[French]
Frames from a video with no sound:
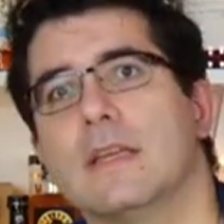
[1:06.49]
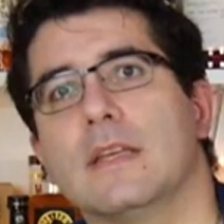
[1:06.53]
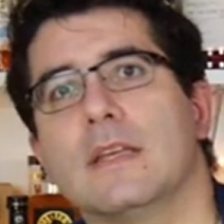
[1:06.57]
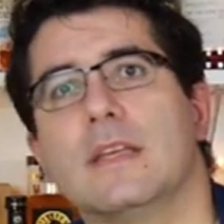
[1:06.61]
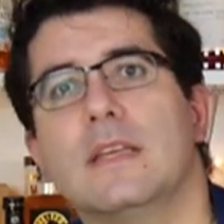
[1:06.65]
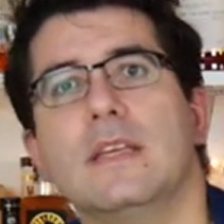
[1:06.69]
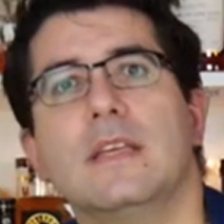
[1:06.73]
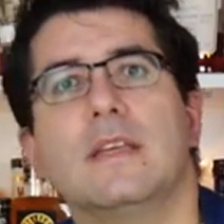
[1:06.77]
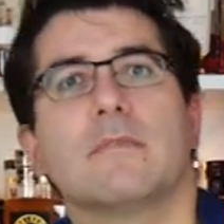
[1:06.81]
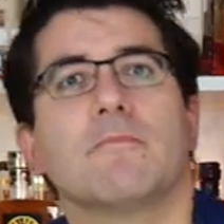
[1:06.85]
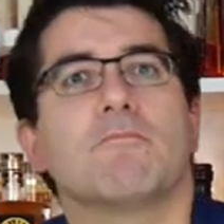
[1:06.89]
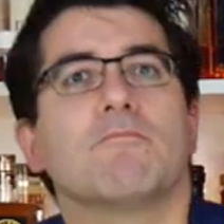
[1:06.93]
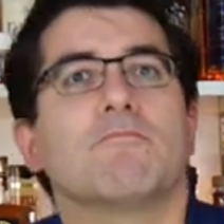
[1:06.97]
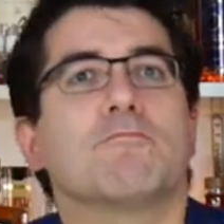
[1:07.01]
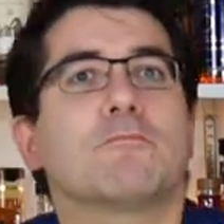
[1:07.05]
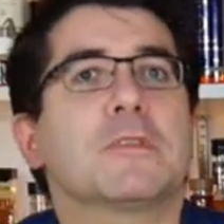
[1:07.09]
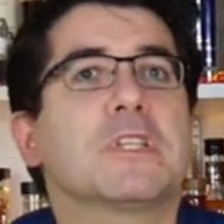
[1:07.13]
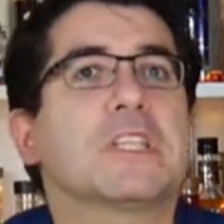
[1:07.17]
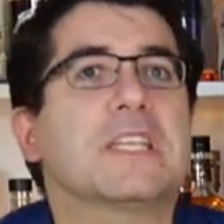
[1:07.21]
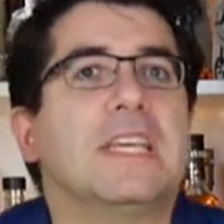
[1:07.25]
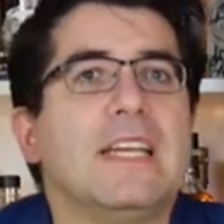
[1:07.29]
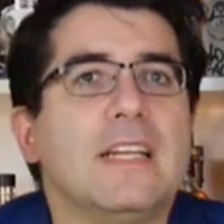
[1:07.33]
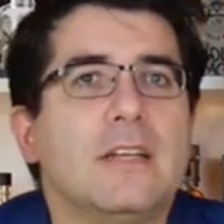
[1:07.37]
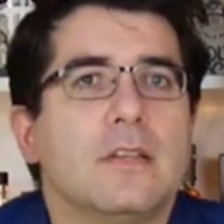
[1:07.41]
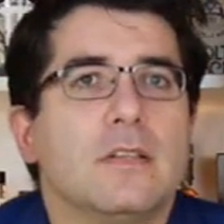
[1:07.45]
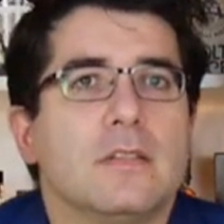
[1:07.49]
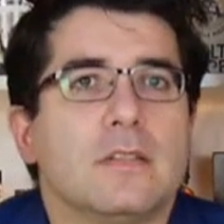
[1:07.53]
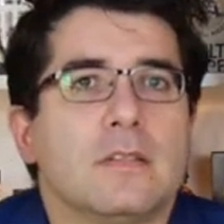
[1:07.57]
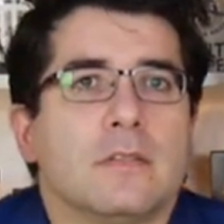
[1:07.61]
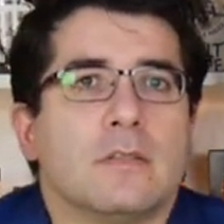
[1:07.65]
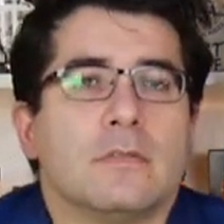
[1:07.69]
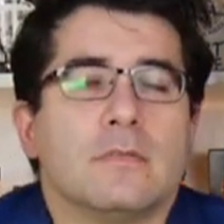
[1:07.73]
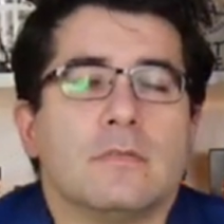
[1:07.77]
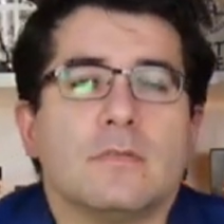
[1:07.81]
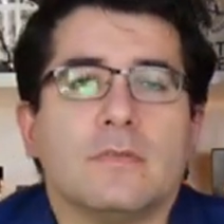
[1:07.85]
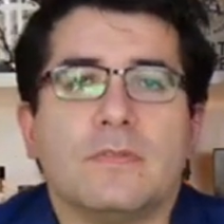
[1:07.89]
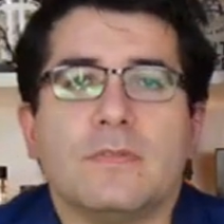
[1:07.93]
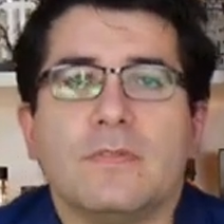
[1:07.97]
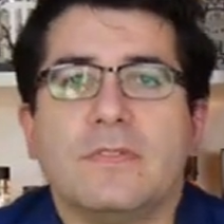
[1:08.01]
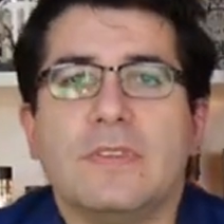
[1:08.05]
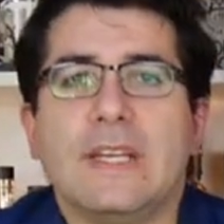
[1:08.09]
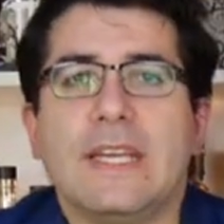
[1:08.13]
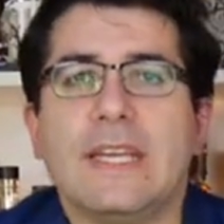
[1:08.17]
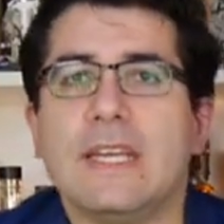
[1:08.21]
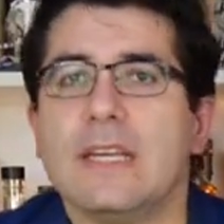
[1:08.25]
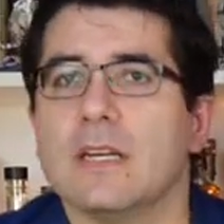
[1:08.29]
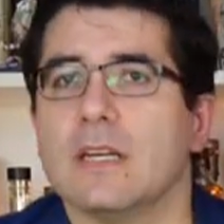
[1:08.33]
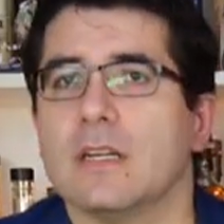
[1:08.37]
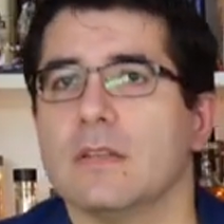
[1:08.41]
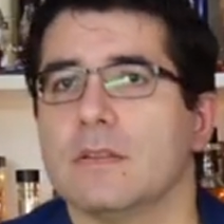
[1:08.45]
et quel
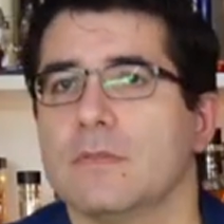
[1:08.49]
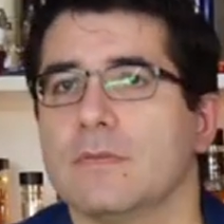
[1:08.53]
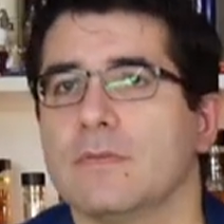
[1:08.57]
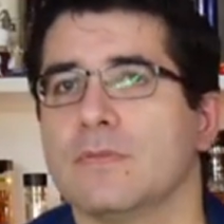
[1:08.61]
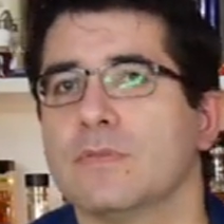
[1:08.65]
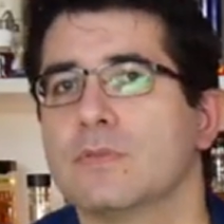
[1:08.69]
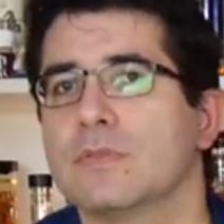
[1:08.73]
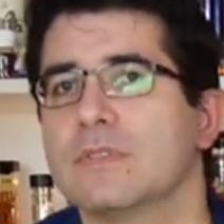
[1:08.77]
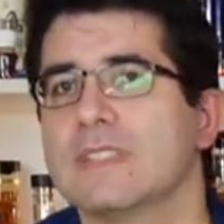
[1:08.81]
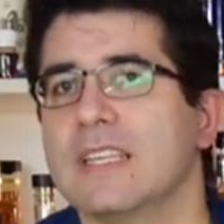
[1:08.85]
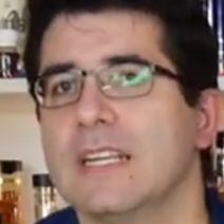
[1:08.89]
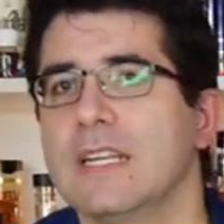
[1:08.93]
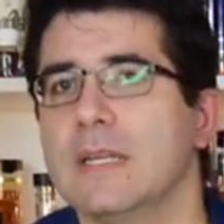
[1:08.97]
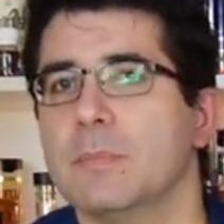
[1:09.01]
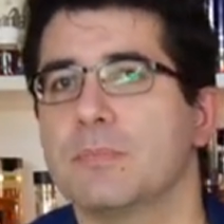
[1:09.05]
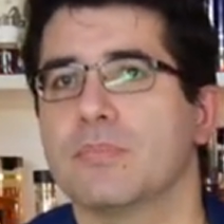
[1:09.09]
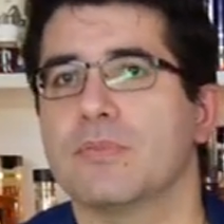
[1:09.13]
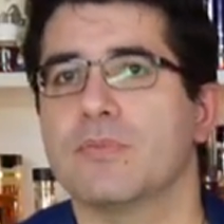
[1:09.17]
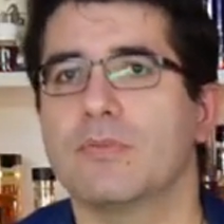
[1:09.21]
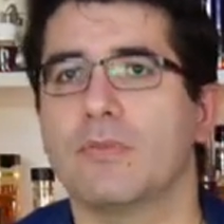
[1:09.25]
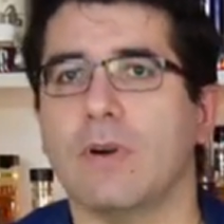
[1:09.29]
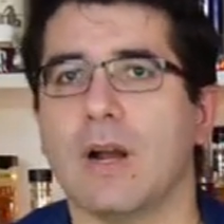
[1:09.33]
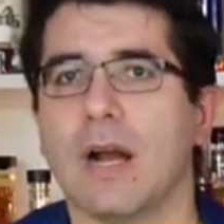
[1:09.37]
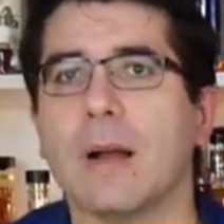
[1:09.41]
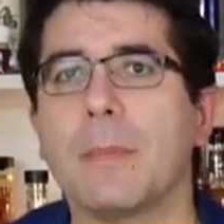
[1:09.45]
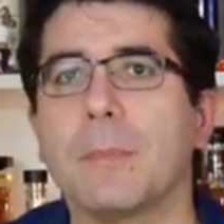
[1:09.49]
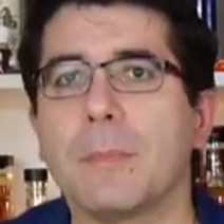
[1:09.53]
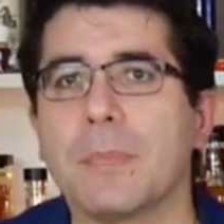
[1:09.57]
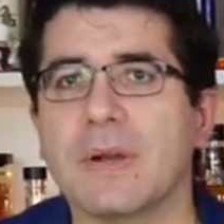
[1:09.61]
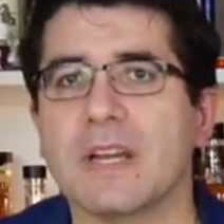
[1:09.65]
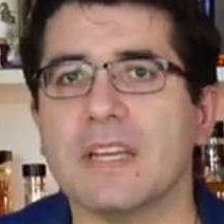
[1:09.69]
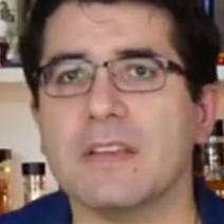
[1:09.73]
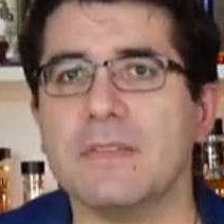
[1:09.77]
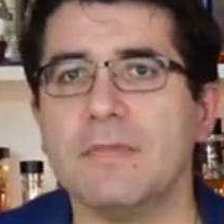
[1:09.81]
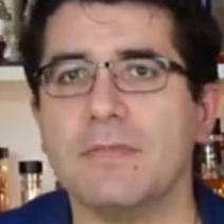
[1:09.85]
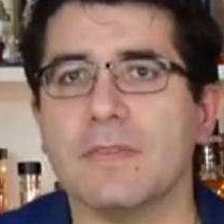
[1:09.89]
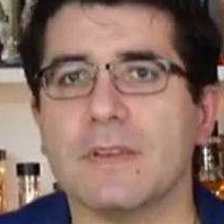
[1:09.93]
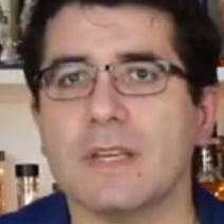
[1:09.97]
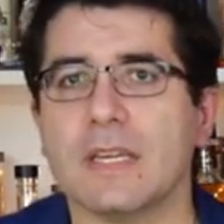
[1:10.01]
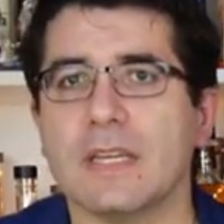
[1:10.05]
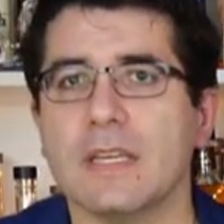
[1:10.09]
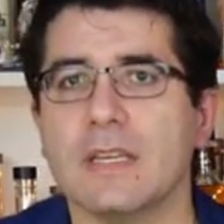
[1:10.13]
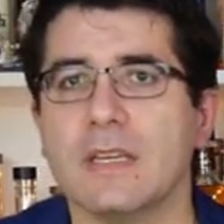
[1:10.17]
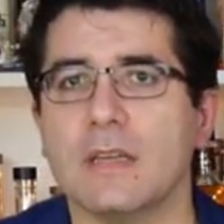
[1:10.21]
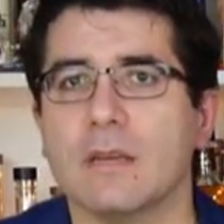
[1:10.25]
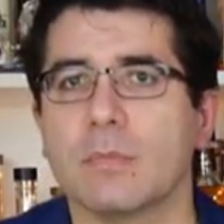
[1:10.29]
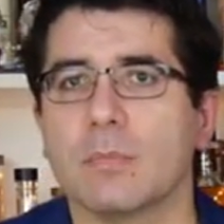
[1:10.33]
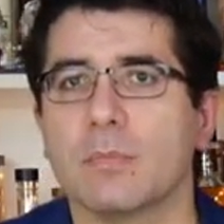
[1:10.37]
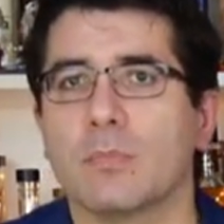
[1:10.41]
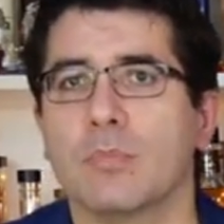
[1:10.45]
verre vous allez pouvoir
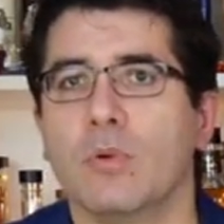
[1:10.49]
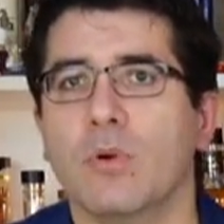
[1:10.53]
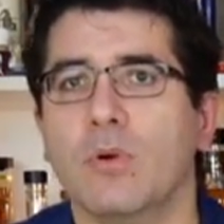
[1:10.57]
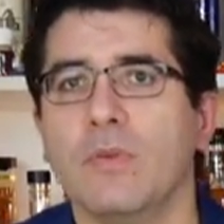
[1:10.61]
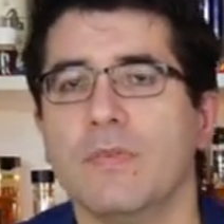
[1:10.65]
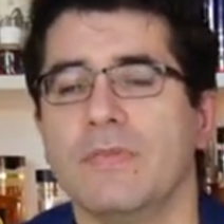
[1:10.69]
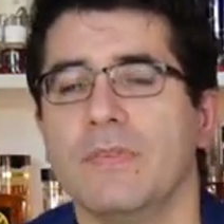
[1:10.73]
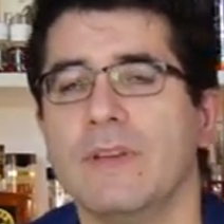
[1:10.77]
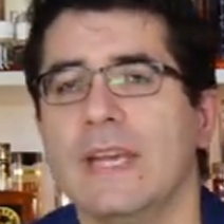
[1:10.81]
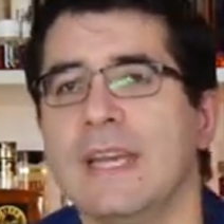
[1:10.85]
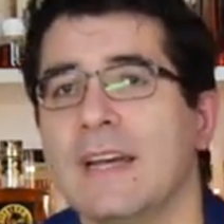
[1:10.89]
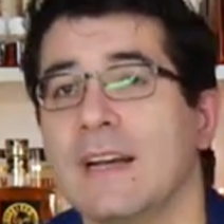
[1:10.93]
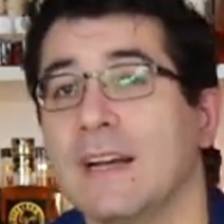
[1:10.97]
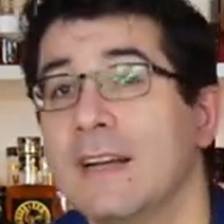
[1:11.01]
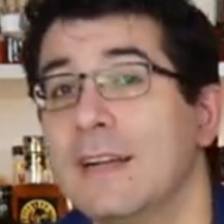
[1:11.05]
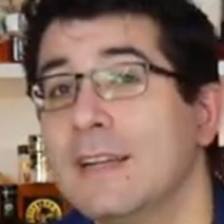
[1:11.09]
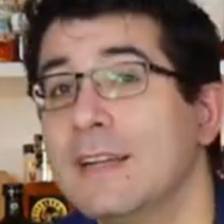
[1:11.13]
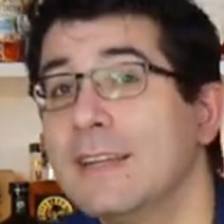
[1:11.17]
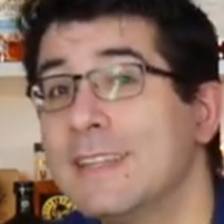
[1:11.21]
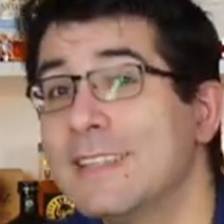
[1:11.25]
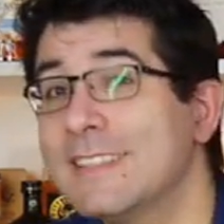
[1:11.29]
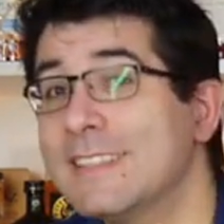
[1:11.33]
préférer pour faire